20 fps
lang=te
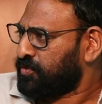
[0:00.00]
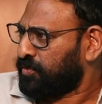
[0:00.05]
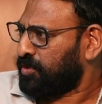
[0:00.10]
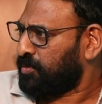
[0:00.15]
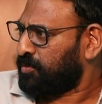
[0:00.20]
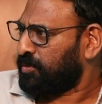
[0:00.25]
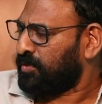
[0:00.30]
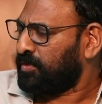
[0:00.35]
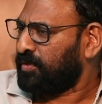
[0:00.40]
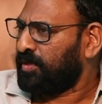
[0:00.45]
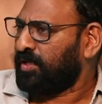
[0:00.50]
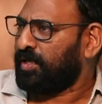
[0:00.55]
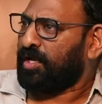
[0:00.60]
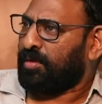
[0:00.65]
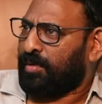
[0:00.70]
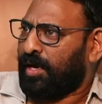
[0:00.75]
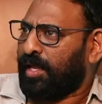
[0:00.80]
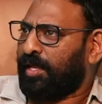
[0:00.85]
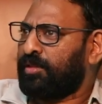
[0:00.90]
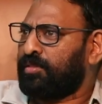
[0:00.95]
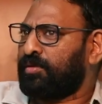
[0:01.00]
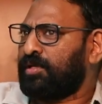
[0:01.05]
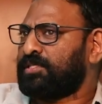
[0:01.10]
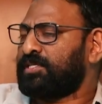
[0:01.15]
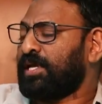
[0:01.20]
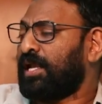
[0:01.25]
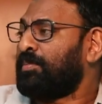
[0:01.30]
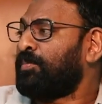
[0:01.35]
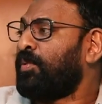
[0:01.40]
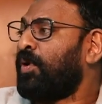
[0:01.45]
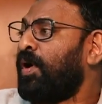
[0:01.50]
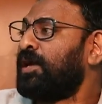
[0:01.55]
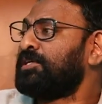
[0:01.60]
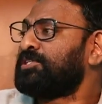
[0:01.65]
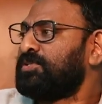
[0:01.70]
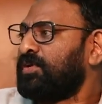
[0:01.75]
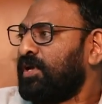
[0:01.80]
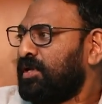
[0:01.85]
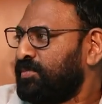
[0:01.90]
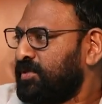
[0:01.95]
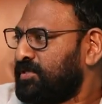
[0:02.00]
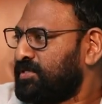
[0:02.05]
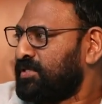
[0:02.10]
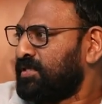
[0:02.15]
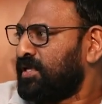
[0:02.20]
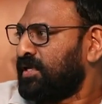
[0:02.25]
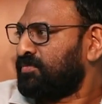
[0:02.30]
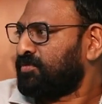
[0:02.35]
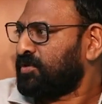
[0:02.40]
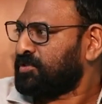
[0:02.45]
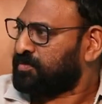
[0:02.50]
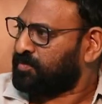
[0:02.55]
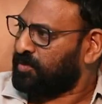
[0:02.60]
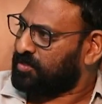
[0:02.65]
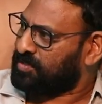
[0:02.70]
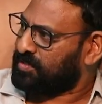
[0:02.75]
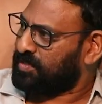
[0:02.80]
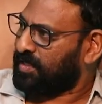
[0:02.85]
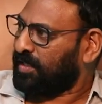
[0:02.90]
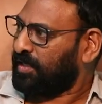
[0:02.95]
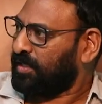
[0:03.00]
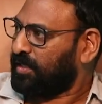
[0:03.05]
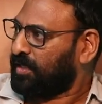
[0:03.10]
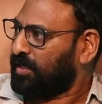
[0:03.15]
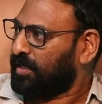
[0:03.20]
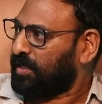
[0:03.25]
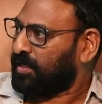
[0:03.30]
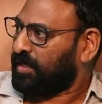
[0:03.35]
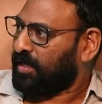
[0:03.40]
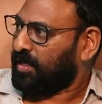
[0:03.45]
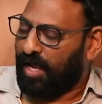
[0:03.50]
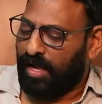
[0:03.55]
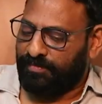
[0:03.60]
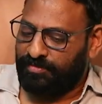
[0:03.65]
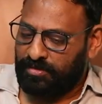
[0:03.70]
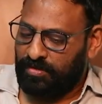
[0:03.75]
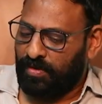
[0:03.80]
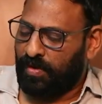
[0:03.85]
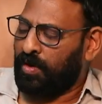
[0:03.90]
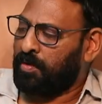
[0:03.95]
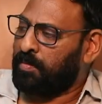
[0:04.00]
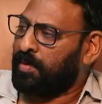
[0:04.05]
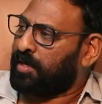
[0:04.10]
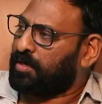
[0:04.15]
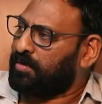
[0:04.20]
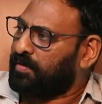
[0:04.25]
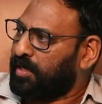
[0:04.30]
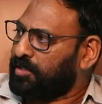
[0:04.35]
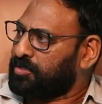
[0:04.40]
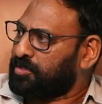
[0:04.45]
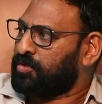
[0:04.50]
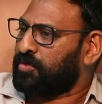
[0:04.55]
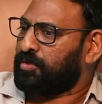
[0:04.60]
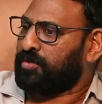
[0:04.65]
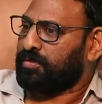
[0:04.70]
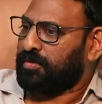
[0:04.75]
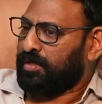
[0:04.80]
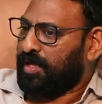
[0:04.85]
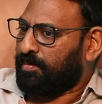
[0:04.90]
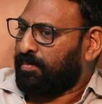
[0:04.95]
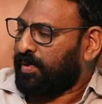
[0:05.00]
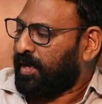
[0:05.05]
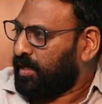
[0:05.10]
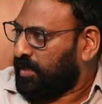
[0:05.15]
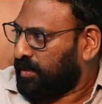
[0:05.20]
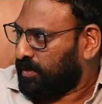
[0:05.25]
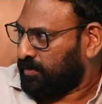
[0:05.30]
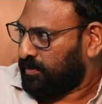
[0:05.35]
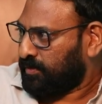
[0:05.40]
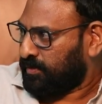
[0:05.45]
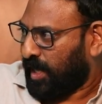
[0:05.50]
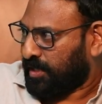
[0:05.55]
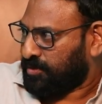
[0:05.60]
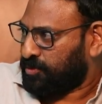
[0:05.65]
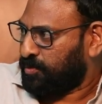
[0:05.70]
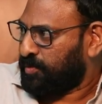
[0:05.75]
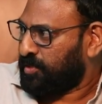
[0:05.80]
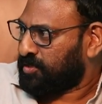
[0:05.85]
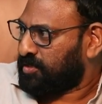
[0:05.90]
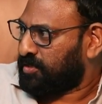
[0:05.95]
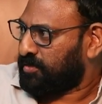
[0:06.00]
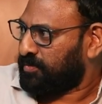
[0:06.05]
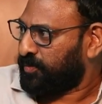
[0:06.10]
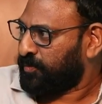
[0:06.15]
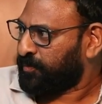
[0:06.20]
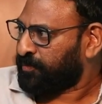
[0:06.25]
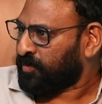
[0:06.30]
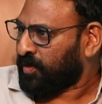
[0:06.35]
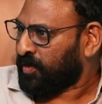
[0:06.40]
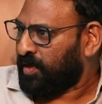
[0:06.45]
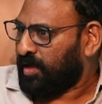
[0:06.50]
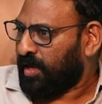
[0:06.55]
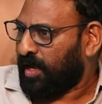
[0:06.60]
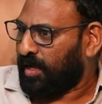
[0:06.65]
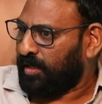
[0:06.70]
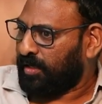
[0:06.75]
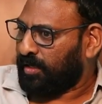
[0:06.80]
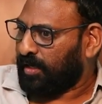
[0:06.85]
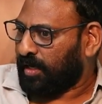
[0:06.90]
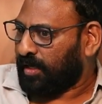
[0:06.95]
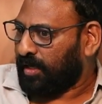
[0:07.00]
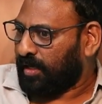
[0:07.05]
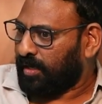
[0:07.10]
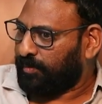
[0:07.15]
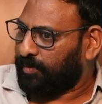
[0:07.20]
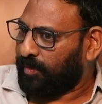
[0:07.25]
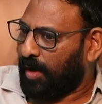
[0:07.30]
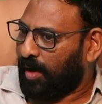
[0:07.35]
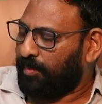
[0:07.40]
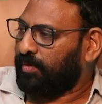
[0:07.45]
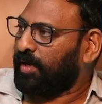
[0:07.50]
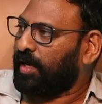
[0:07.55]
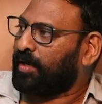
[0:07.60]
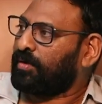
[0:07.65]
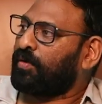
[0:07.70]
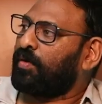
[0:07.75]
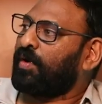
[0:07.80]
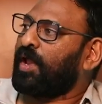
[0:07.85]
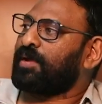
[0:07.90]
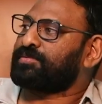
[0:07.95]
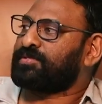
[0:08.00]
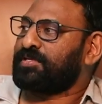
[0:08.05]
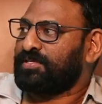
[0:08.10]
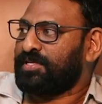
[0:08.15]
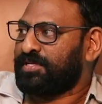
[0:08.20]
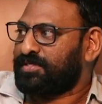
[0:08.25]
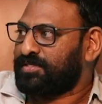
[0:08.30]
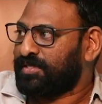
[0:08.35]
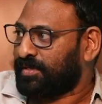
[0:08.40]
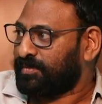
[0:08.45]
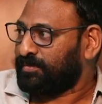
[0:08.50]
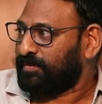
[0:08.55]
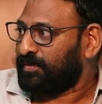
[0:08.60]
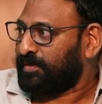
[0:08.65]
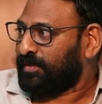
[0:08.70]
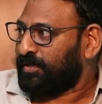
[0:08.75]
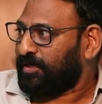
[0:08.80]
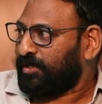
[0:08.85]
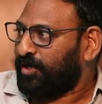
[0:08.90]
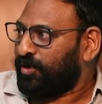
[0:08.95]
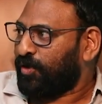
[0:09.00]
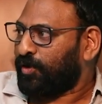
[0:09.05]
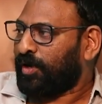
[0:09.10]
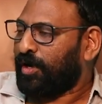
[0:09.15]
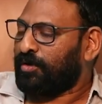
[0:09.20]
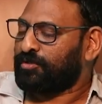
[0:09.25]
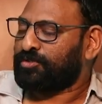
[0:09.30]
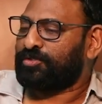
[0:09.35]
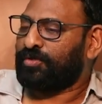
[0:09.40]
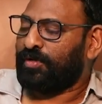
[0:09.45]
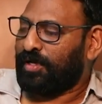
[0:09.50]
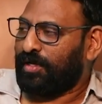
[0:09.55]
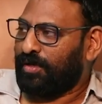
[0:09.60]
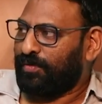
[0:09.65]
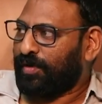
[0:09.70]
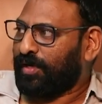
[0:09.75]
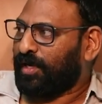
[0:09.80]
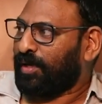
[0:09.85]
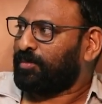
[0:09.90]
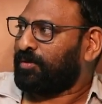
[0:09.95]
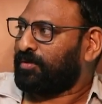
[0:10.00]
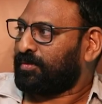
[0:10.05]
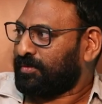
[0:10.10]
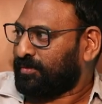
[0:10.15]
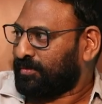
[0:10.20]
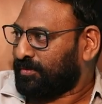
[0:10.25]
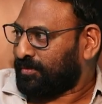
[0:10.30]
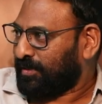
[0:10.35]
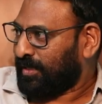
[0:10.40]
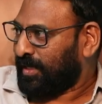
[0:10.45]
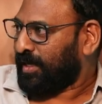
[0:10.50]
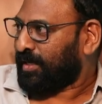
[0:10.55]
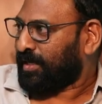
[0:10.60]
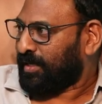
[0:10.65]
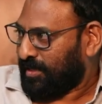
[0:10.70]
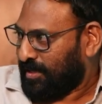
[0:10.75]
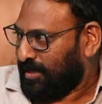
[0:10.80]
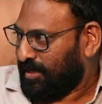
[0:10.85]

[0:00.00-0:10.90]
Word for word: తీసుకునేటప్పుడు అలాగే ఎందుకంటే చాలా పాజిటివ్గా అనిపించింది అండి ఫస్ట్ ఫస్ట్ ఆఫీస్లో గడుగు పెట్టడం ఆయన చూడటం ఈ అబ్బాయి నాకు చూపించడం అన్ని అప్పుడు నేను రెండు ఆప్షన్స్ ఇచ్చాను ఒకటి లవ్ స్టోరీని ఒకటేమో ఇలాగా